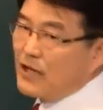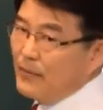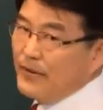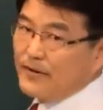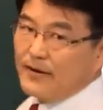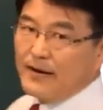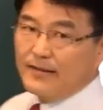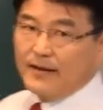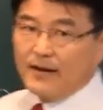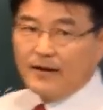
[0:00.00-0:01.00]
타워 역할을
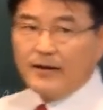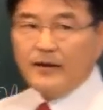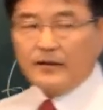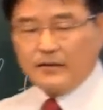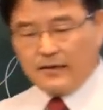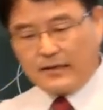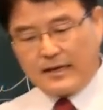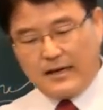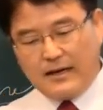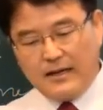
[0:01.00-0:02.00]
한다.
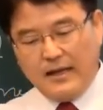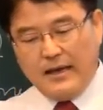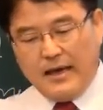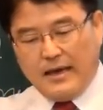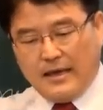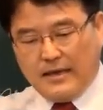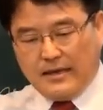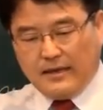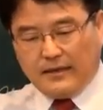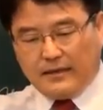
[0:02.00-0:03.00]
그러니까
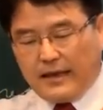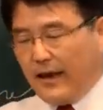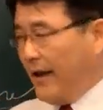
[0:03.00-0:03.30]
얘